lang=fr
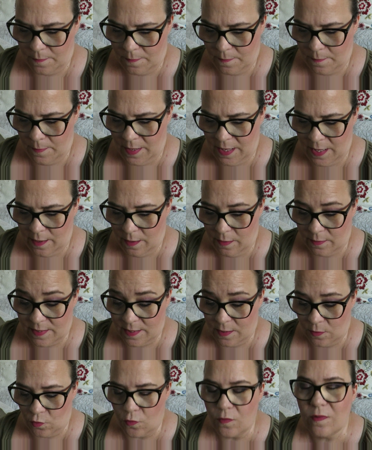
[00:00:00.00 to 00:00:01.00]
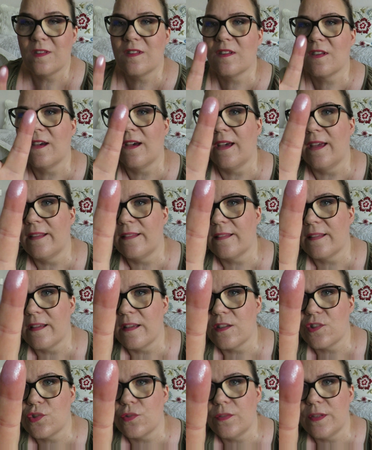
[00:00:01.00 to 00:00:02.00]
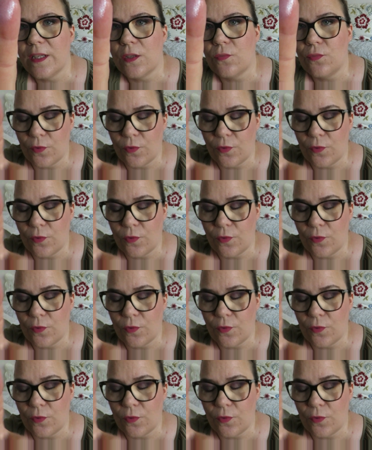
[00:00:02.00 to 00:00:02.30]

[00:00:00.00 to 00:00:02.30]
mais c'est une très très jolie